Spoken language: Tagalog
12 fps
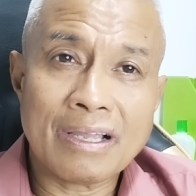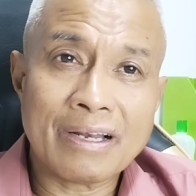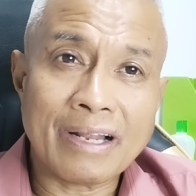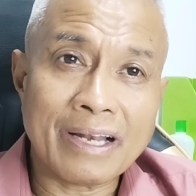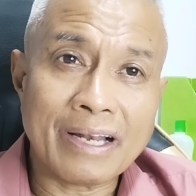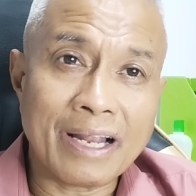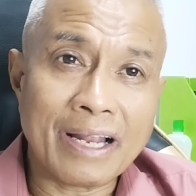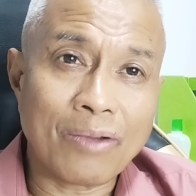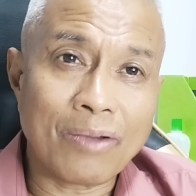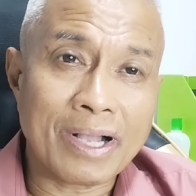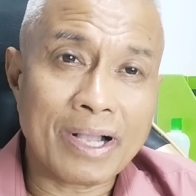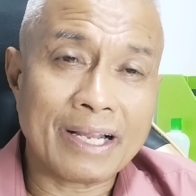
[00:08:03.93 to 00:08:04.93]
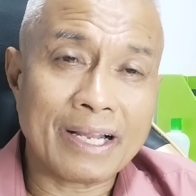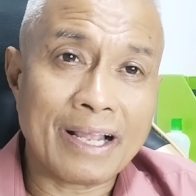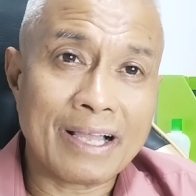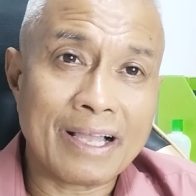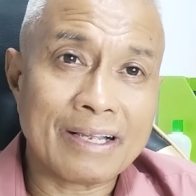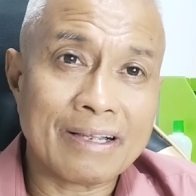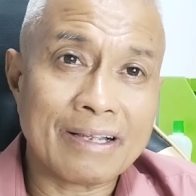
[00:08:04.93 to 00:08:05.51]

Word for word: nananawagan ng